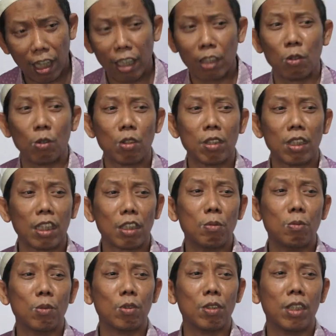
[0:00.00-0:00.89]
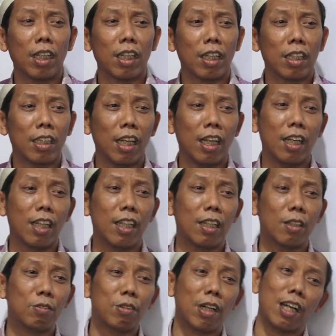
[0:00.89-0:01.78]
Nah, terus kemudian ada
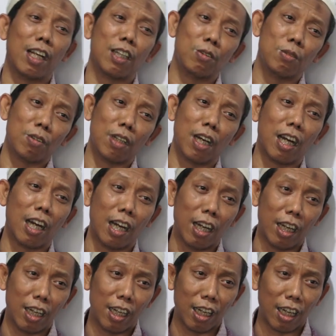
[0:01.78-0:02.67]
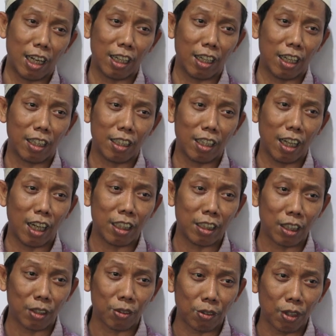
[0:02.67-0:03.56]
falajunaha alaihi alaihi
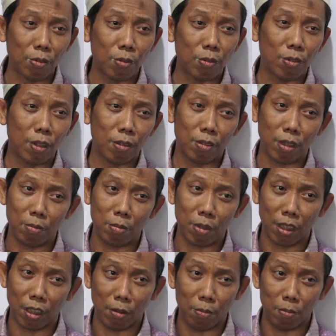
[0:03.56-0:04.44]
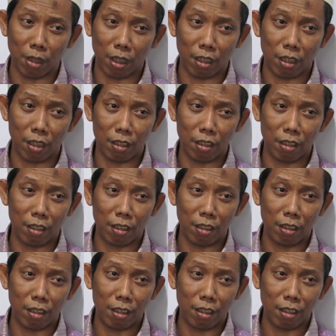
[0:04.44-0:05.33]
ayyatawafa fabih.
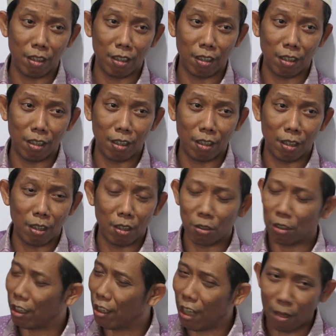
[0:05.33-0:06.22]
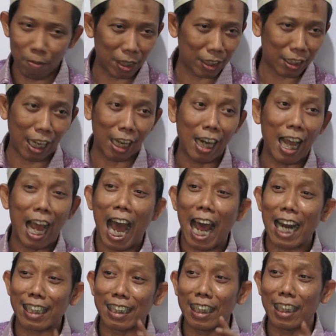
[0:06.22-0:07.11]
Tidak masalah sudah. Tidak gitu.
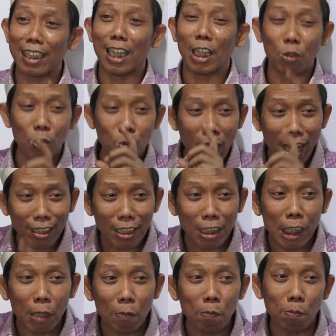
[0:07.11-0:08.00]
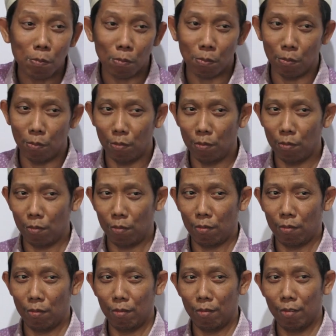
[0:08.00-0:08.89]
masalah, artinya itu wajib.
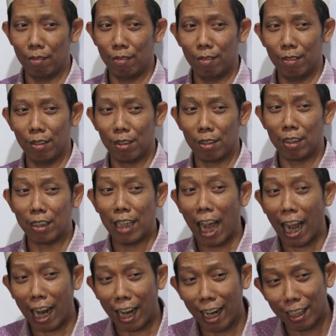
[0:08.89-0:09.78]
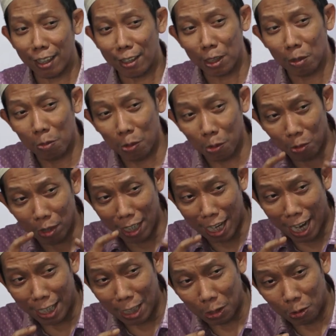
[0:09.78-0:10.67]
Jangan
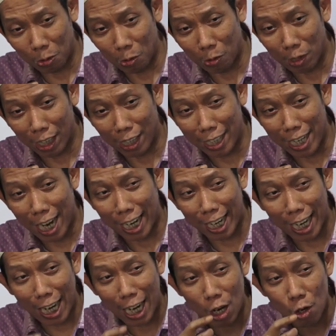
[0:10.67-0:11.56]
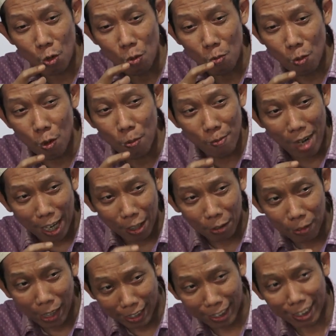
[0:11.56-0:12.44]
kemudian itu dilihat umum
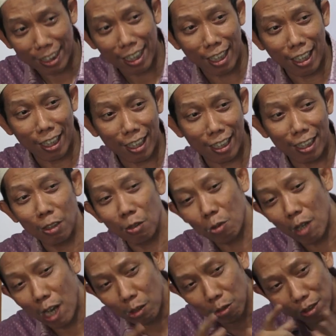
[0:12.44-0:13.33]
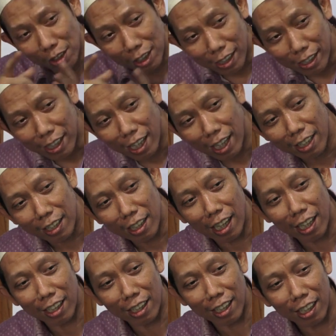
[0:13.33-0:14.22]
lafadznya, itu harus
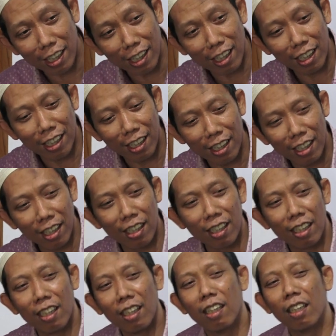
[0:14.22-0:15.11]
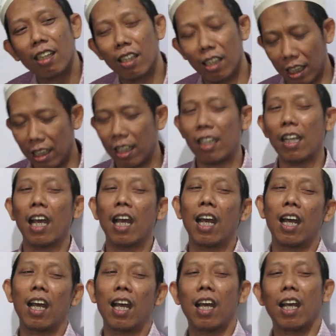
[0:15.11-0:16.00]
dilihat dari. Itu bagian contoh kebalikan iya, dari
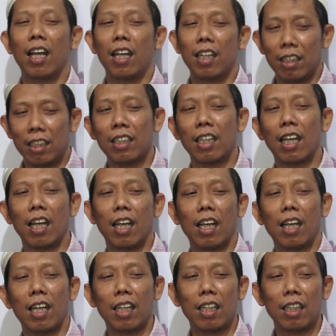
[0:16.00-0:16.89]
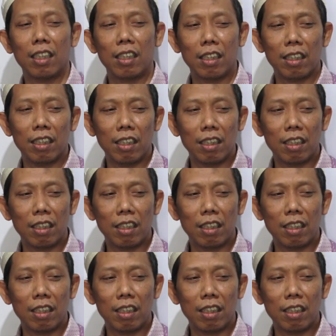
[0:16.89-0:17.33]
ini tadi. Iya. Oke, oke.